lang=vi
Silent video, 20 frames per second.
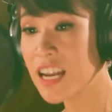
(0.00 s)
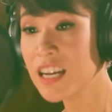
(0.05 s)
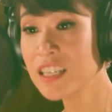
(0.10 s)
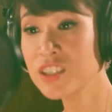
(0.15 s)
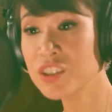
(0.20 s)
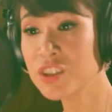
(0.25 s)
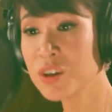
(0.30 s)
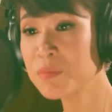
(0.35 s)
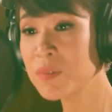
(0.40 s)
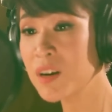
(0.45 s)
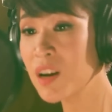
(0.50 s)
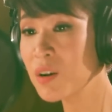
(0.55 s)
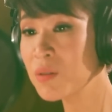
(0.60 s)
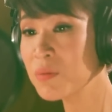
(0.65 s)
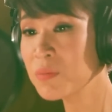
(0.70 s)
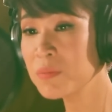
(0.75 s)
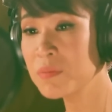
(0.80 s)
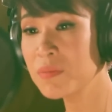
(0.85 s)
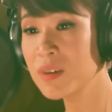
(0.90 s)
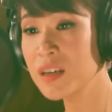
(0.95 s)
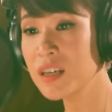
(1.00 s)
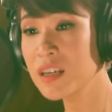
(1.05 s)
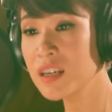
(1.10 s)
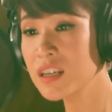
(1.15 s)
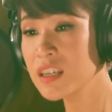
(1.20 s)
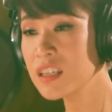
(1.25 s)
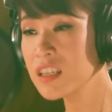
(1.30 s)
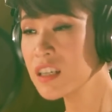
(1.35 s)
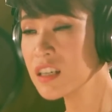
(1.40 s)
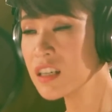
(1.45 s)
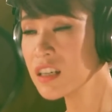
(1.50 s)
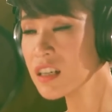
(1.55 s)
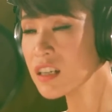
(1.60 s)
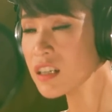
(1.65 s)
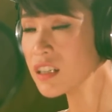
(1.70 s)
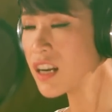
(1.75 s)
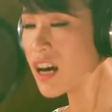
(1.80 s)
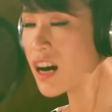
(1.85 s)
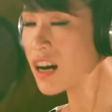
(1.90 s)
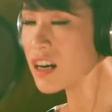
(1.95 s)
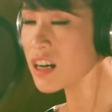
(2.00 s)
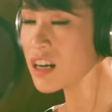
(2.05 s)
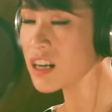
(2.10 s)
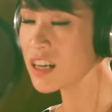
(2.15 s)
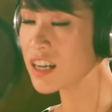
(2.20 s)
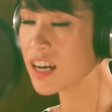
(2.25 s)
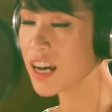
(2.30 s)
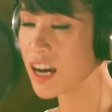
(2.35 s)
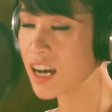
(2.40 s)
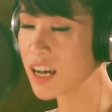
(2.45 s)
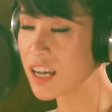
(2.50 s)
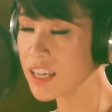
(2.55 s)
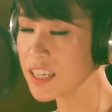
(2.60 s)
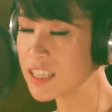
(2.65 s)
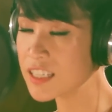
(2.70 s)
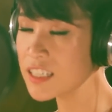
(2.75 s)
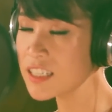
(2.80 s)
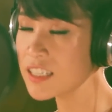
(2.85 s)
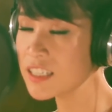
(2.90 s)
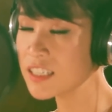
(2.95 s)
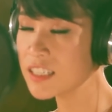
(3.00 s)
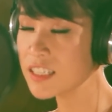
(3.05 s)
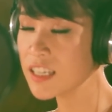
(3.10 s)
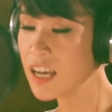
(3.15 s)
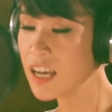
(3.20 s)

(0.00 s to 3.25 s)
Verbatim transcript: lắng trong lòng mình những đắng cay